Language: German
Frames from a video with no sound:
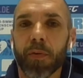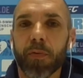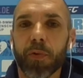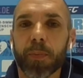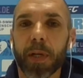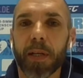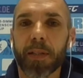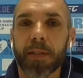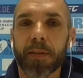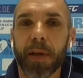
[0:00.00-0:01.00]
Und Fußball
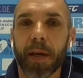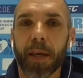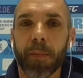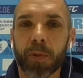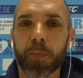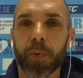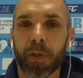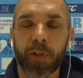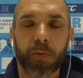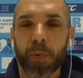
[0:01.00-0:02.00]
ist ein
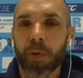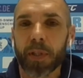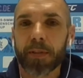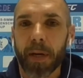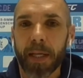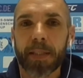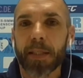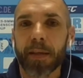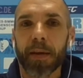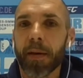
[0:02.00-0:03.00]
Ergebnissport, das weiß
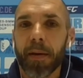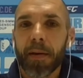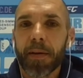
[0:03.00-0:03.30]
ich.